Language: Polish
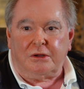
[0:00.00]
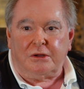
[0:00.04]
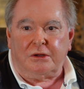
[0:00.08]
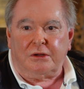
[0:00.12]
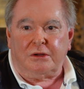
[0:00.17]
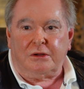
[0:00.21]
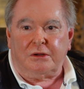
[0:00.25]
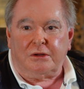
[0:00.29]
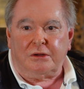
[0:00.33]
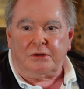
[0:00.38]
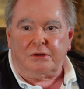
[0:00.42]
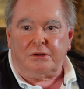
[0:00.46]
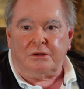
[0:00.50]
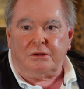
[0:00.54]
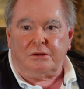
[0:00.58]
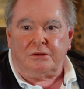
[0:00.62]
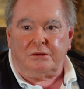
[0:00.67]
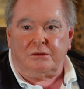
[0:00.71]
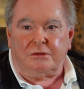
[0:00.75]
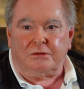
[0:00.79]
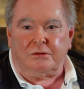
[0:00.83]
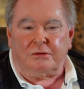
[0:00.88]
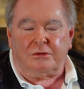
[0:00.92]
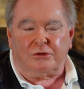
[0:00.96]
Czyli
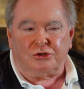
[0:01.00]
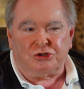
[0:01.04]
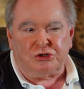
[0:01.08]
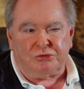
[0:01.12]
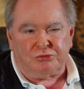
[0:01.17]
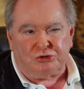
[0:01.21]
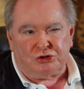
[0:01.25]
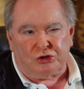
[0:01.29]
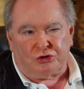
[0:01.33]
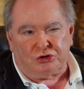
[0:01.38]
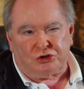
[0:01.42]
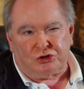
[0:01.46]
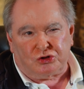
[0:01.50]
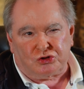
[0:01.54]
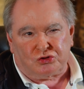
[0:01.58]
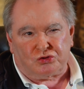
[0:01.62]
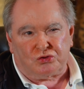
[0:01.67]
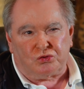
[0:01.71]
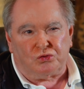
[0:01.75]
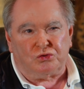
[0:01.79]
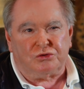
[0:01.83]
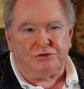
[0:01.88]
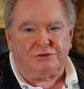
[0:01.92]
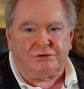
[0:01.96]
wtedy,
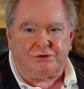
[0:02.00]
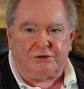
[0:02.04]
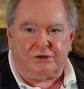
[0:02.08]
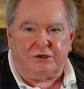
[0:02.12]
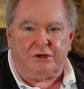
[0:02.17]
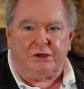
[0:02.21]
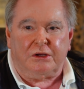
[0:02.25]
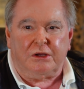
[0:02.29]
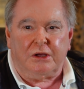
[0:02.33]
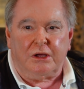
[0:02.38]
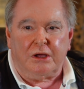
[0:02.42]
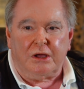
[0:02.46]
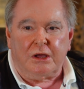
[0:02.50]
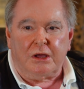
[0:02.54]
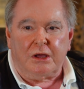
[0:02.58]
86, kiedy